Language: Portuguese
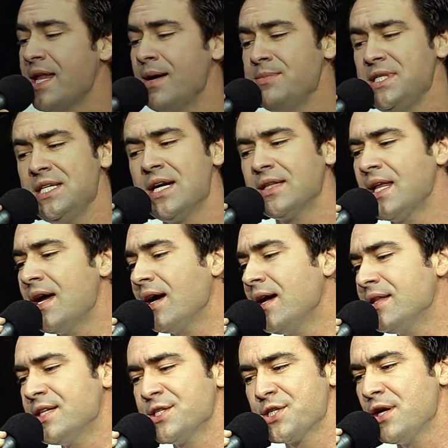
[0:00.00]
da minha terra
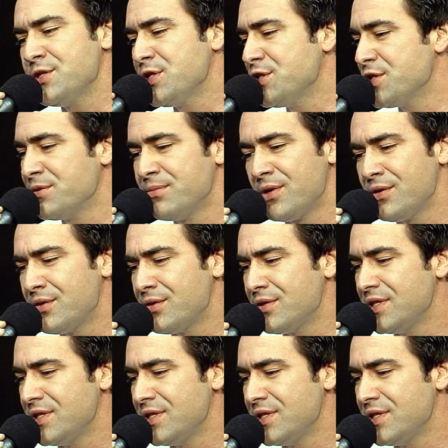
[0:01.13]
deixa a gente mole.